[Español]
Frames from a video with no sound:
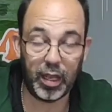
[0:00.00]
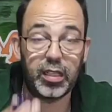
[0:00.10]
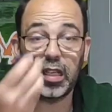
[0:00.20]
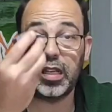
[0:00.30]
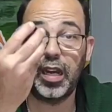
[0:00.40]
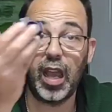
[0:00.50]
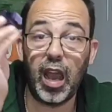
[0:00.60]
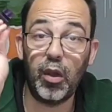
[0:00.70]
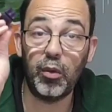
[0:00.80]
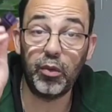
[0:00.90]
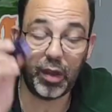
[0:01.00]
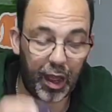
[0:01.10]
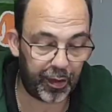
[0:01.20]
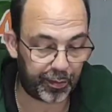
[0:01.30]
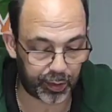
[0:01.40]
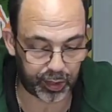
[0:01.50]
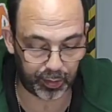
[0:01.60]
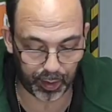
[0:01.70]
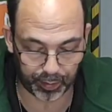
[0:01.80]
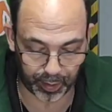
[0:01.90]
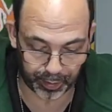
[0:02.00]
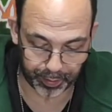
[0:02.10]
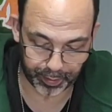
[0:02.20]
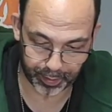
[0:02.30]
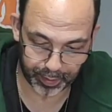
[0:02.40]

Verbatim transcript: Esta sería una posible opción.